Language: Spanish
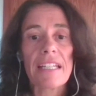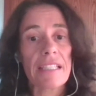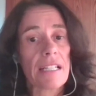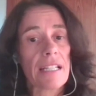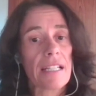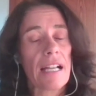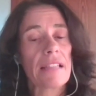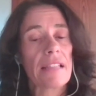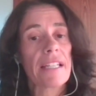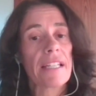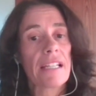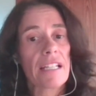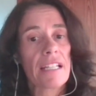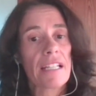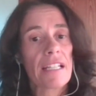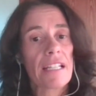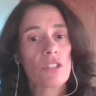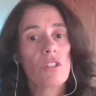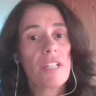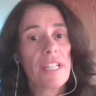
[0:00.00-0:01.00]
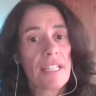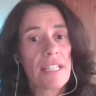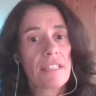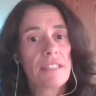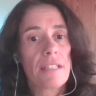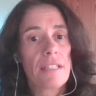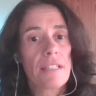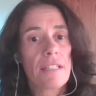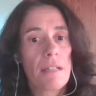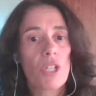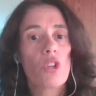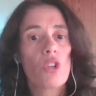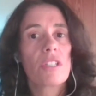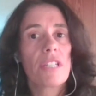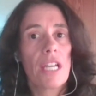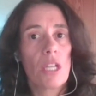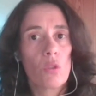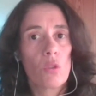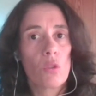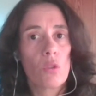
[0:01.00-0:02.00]
y el Real Decreto entra en
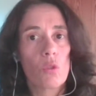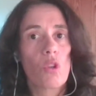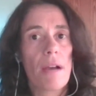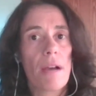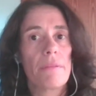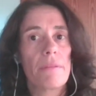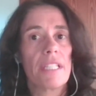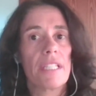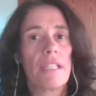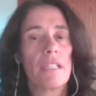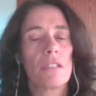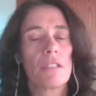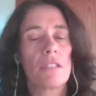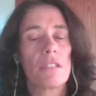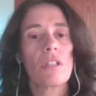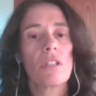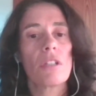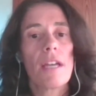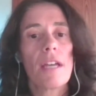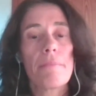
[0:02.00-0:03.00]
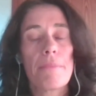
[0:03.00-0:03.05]
vigor el 1 de abril. ¿no?